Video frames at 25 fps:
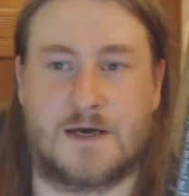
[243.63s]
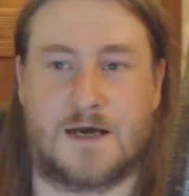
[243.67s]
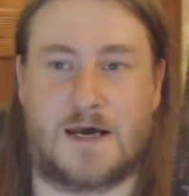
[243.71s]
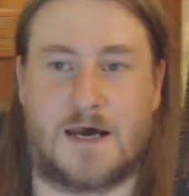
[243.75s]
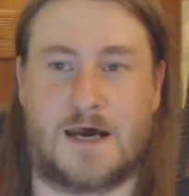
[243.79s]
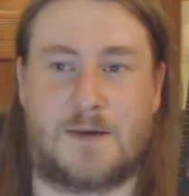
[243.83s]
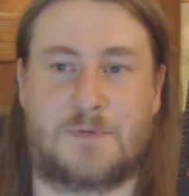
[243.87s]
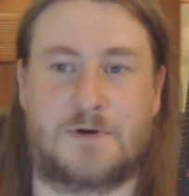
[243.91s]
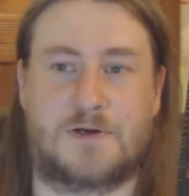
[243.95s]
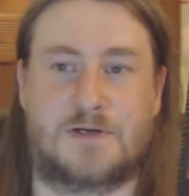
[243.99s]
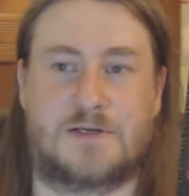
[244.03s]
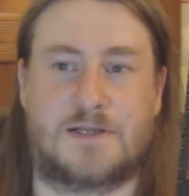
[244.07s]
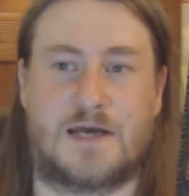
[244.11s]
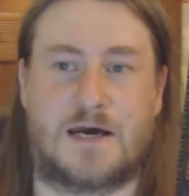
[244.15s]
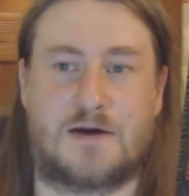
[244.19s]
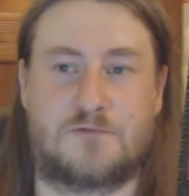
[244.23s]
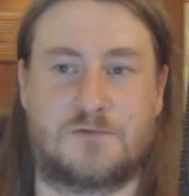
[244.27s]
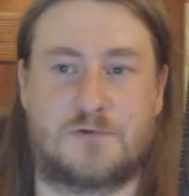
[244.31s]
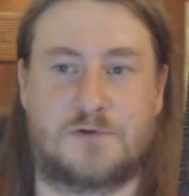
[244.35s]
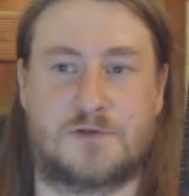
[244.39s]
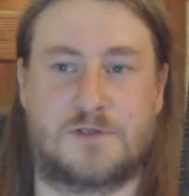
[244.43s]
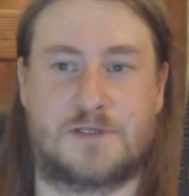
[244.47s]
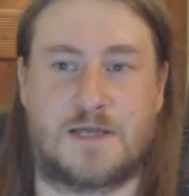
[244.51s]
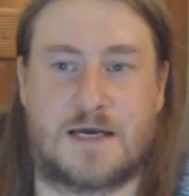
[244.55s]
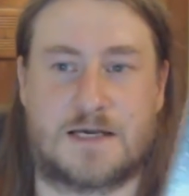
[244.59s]
aber
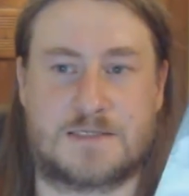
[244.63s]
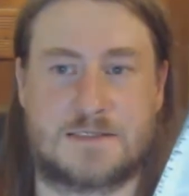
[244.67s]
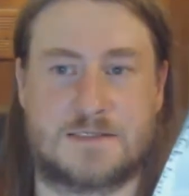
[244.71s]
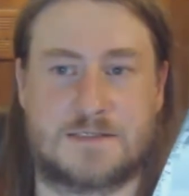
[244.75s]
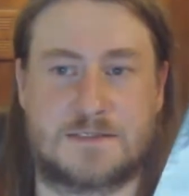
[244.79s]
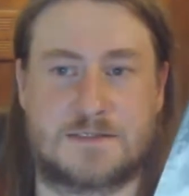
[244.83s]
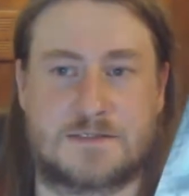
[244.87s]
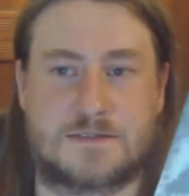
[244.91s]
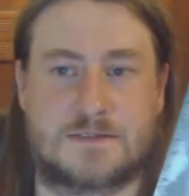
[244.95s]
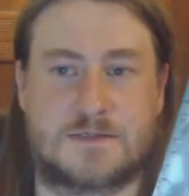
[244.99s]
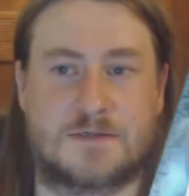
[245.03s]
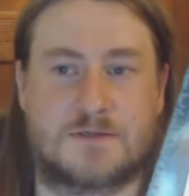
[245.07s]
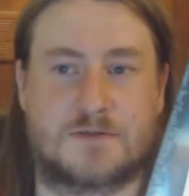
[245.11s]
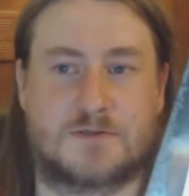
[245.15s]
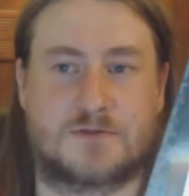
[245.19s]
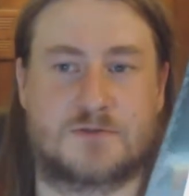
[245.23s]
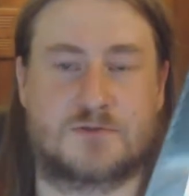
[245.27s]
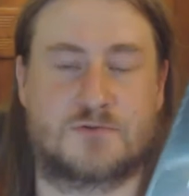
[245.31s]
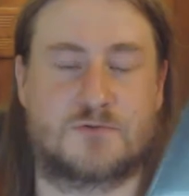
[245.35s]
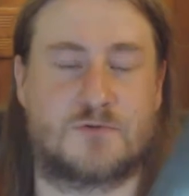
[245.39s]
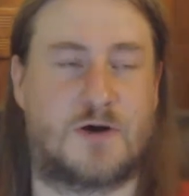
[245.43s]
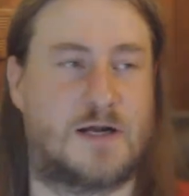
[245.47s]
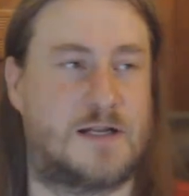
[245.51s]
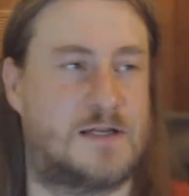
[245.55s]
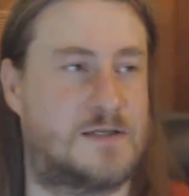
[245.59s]
dafür, dass es
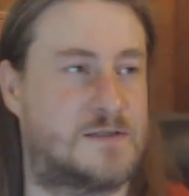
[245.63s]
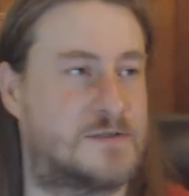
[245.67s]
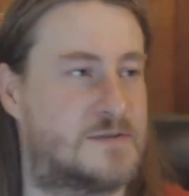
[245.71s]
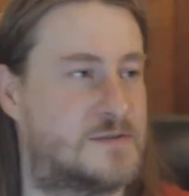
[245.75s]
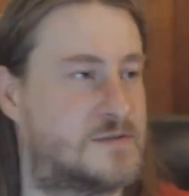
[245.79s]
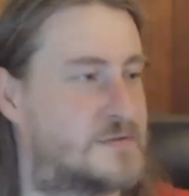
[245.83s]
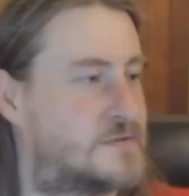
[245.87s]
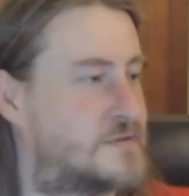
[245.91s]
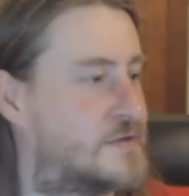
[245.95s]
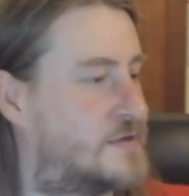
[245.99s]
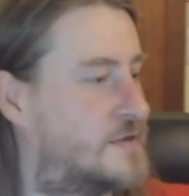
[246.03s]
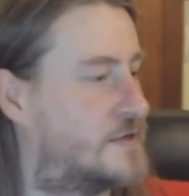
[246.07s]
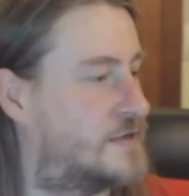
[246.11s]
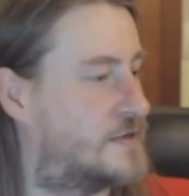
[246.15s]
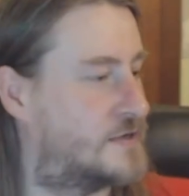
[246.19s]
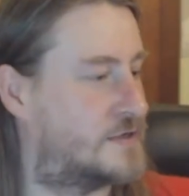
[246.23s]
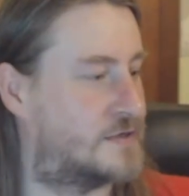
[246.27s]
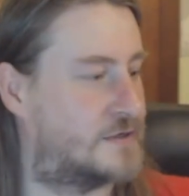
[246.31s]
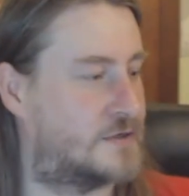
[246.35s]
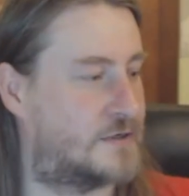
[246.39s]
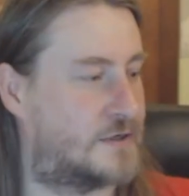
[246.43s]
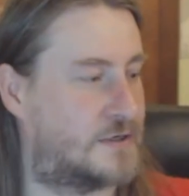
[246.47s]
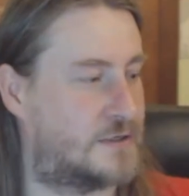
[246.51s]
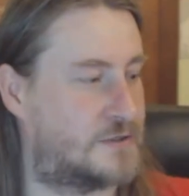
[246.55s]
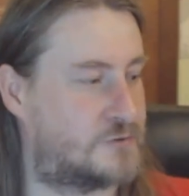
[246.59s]
so alt ist,
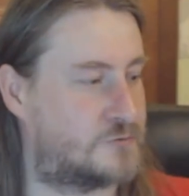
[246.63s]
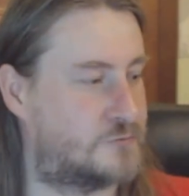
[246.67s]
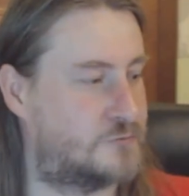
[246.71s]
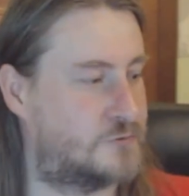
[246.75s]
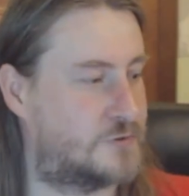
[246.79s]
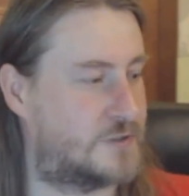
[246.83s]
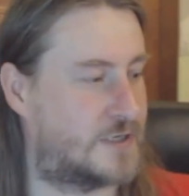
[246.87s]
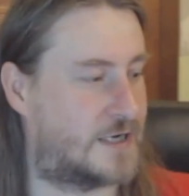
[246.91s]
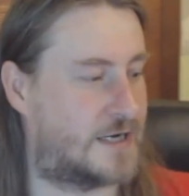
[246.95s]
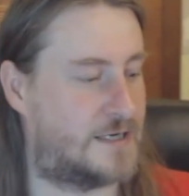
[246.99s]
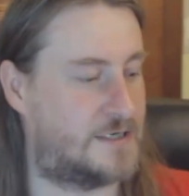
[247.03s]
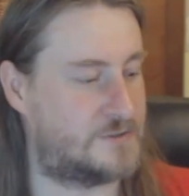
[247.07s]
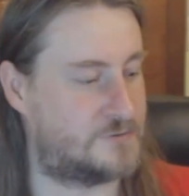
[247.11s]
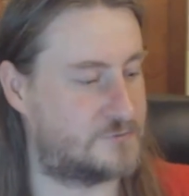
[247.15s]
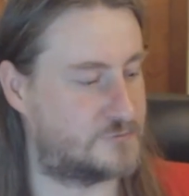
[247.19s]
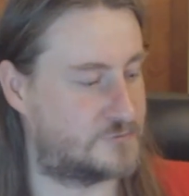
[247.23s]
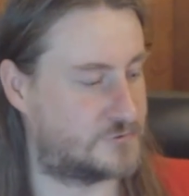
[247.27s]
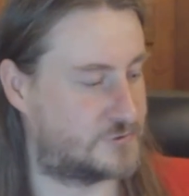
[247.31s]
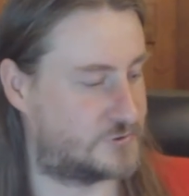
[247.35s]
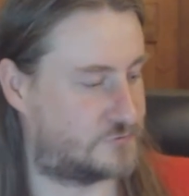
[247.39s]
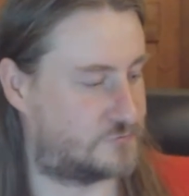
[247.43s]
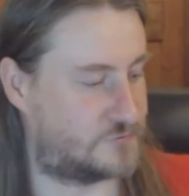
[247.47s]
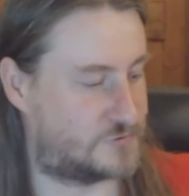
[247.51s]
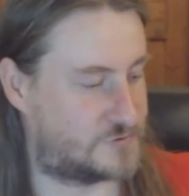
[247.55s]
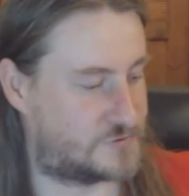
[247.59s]
recht gut erhalten
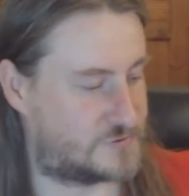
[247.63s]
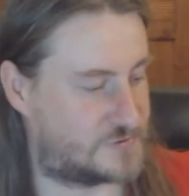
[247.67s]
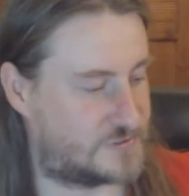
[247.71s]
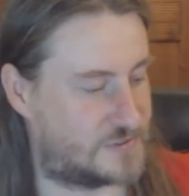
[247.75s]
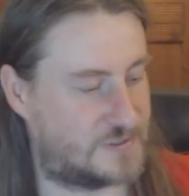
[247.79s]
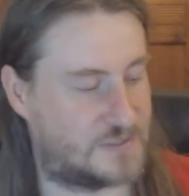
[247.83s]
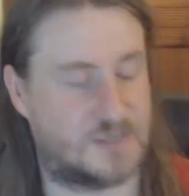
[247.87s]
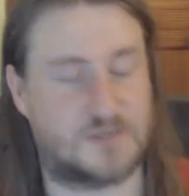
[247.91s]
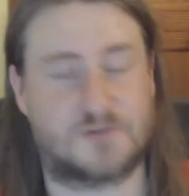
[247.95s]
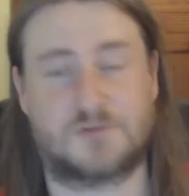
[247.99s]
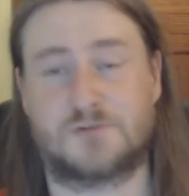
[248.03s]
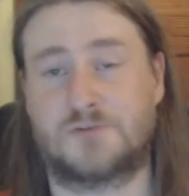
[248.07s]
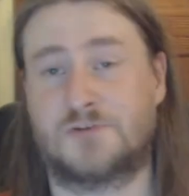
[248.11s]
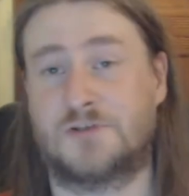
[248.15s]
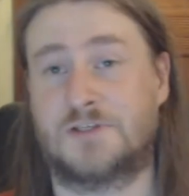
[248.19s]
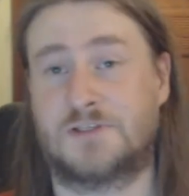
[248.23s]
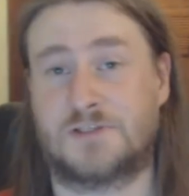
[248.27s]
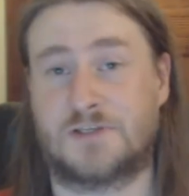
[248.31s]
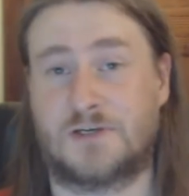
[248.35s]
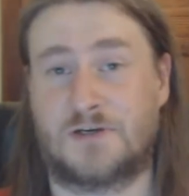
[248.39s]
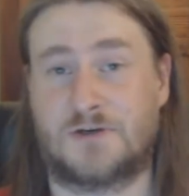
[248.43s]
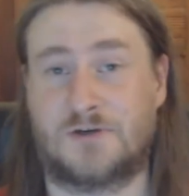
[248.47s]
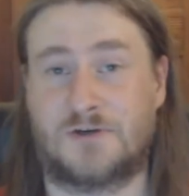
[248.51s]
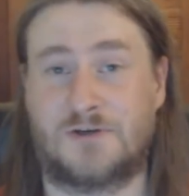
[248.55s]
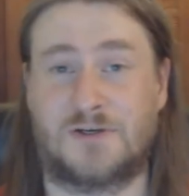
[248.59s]
und ich würde es Ihnen
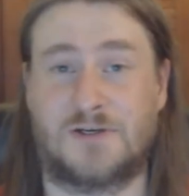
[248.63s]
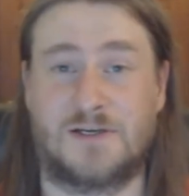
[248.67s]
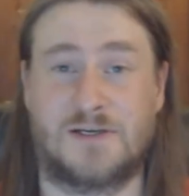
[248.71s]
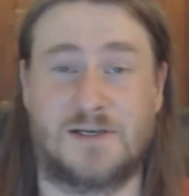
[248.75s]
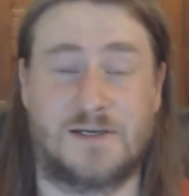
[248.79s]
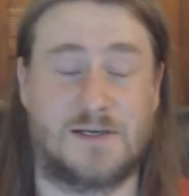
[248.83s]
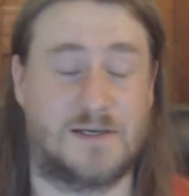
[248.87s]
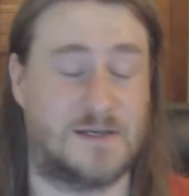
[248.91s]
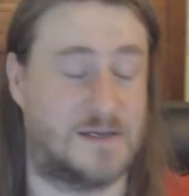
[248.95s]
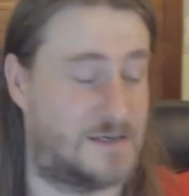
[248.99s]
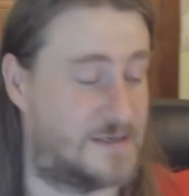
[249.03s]
natürlich auch